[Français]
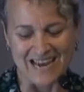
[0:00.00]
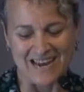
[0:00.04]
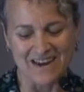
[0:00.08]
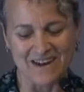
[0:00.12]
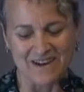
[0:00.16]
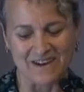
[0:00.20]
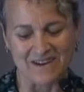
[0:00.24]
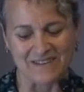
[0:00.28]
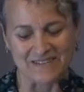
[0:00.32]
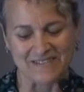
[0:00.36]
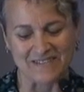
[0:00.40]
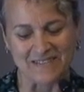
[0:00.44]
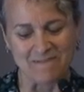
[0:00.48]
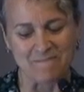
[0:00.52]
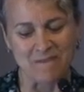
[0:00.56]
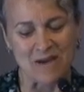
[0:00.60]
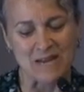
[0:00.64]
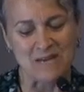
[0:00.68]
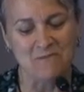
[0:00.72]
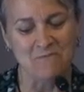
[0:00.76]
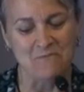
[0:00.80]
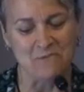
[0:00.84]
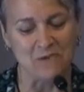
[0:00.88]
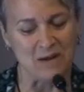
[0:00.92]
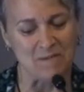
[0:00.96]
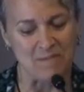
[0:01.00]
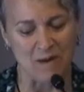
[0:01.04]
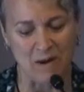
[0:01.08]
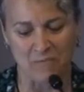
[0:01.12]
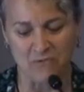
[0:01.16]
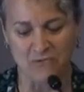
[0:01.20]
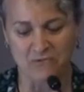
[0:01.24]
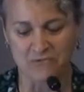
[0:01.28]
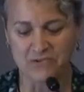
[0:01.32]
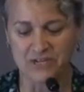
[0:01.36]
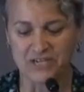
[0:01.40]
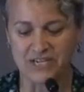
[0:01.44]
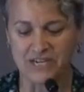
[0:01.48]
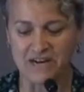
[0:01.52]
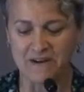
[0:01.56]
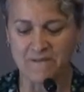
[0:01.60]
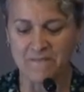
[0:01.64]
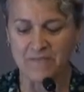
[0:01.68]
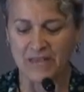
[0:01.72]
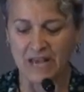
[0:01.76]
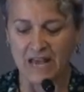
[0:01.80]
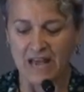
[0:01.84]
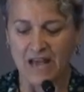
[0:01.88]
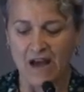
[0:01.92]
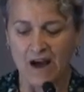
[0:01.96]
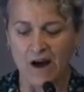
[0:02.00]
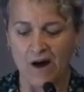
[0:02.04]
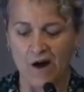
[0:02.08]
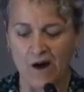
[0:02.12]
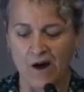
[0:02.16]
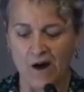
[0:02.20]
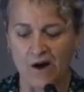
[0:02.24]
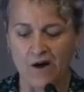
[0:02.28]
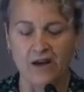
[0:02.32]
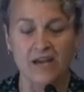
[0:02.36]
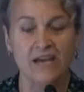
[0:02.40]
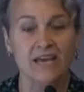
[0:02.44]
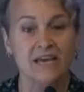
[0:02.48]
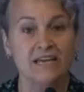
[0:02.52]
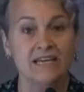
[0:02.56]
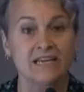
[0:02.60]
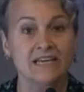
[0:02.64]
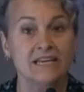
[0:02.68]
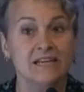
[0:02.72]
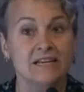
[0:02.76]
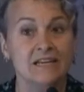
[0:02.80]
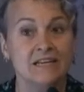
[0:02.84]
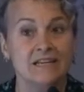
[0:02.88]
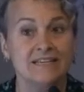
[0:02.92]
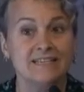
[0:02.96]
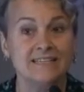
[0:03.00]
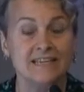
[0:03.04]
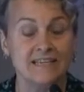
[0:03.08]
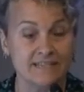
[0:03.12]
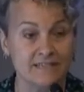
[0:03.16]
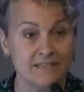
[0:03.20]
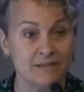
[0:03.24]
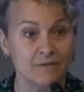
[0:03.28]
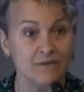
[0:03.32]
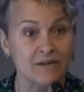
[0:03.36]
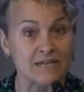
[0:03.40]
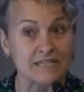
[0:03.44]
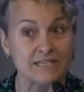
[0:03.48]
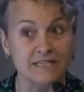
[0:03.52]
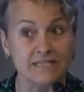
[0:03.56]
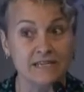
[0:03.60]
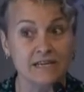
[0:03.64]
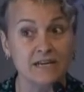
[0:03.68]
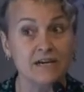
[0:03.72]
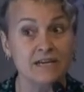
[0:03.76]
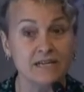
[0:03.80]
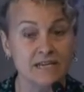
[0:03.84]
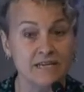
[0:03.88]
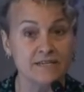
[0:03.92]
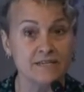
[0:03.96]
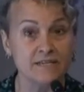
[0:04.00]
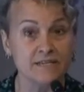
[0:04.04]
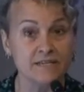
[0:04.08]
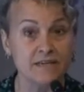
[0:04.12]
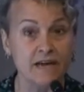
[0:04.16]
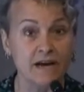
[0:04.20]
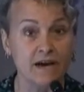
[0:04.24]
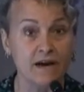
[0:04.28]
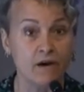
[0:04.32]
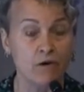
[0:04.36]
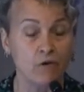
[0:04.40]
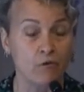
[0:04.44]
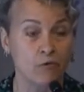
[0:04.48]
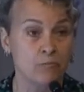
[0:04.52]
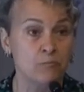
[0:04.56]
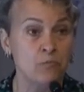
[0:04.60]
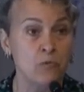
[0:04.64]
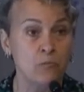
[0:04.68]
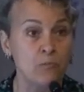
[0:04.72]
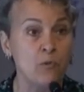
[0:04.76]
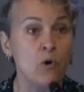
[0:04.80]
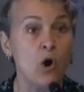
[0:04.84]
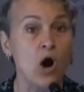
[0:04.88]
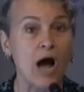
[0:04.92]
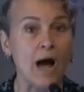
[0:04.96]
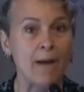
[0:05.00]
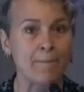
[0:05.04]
et euh, c'est manipulé par beaucoup de gens. Euh, et qui, cette diversité-là est nécessaire. On ne peut pas